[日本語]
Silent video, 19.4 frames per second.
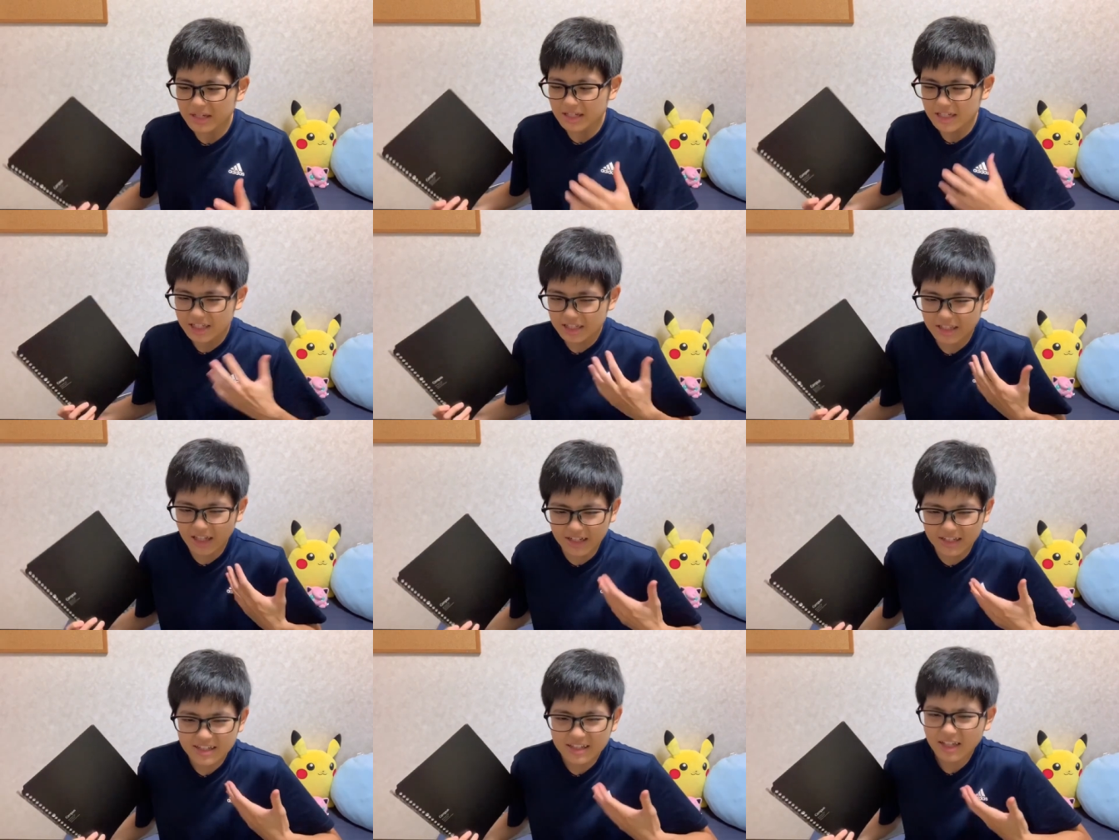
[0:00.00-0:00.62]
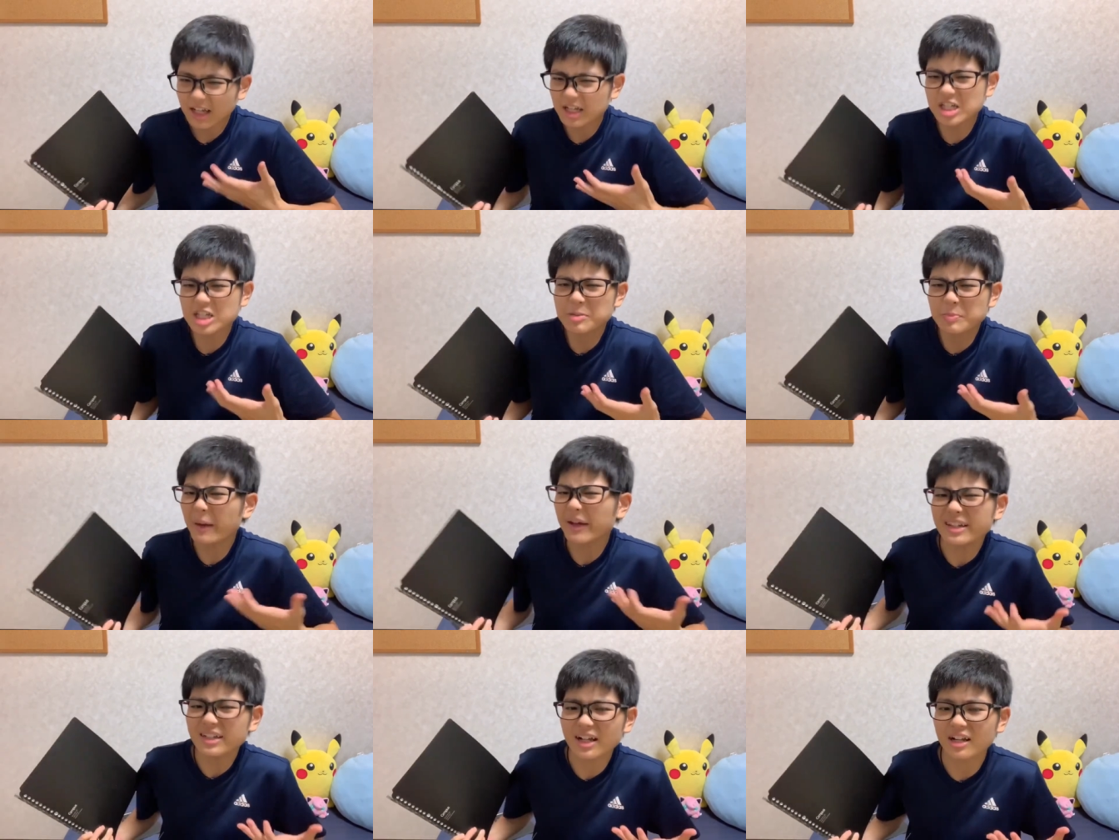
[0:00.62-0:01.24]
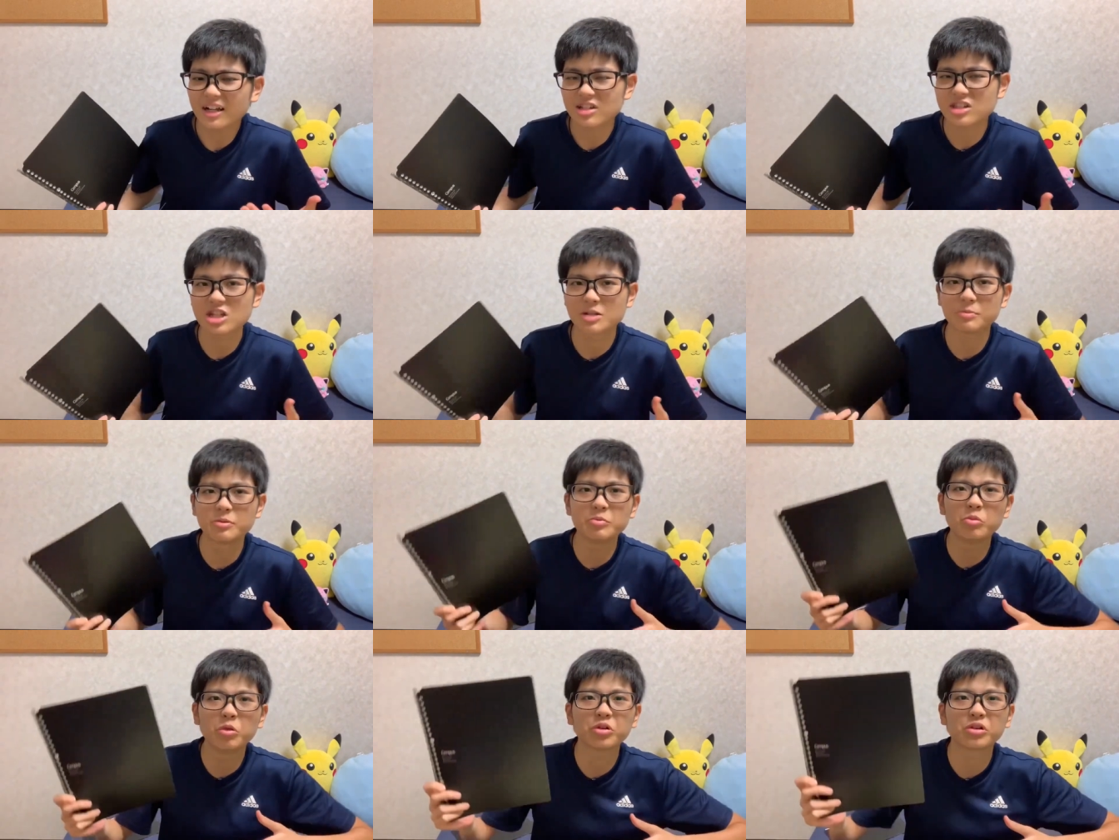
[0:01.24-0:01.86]
左利きが一番イライラしてる
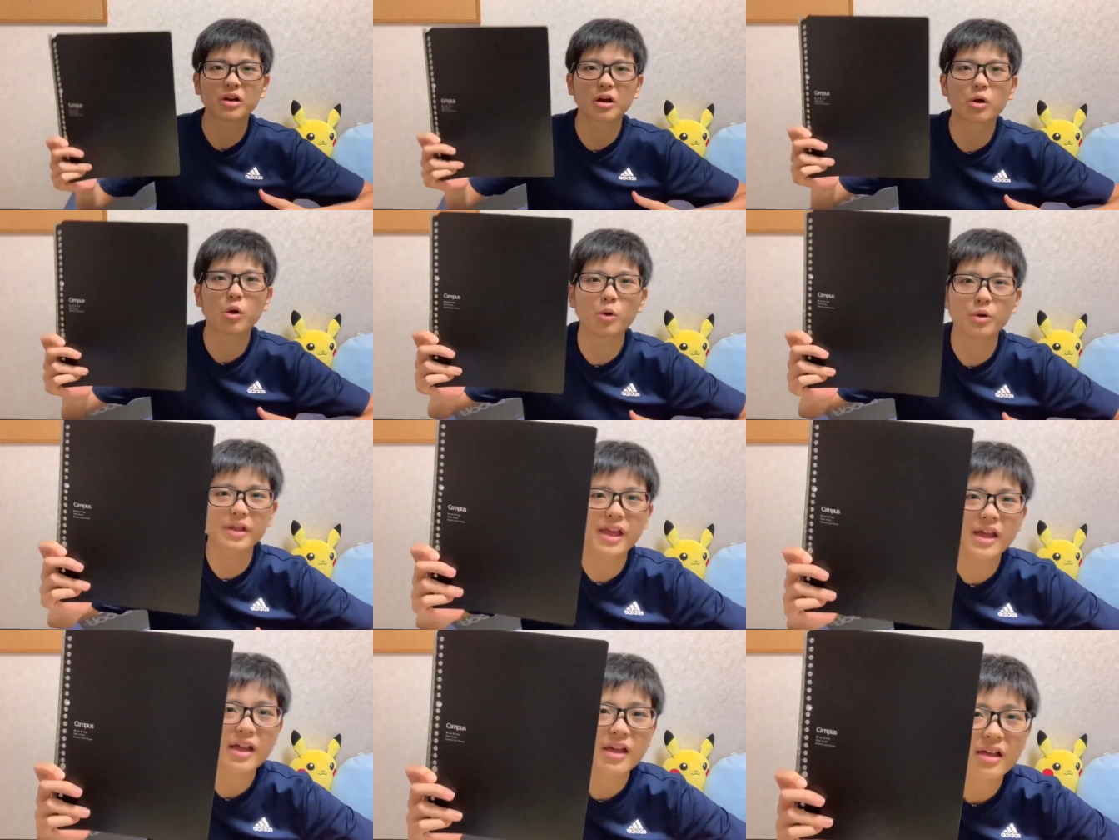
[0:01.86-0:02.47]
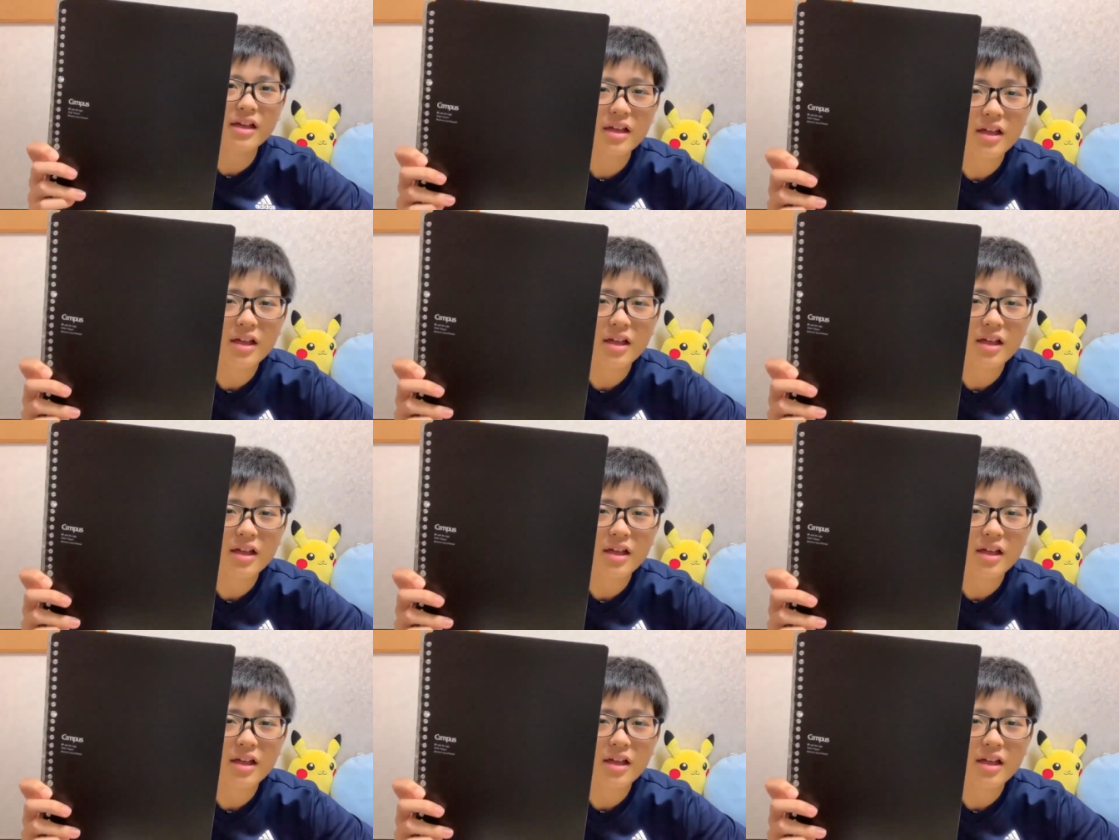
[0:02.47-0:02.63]
文房具がこれ。